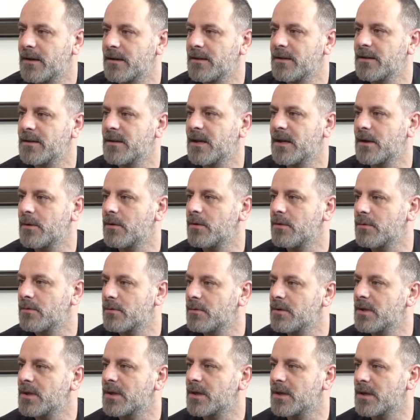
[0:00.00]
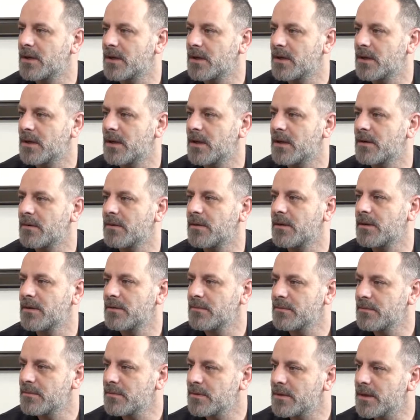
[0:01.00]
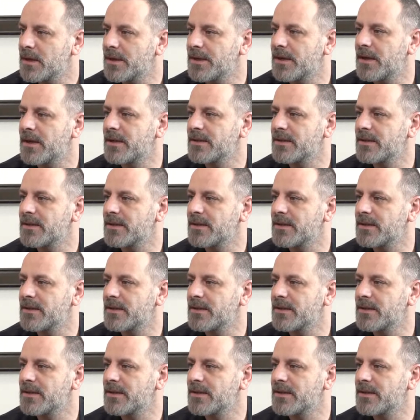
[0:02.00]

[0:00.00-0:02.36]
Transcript: kadınlar onu yakaladılar. Evet. Yani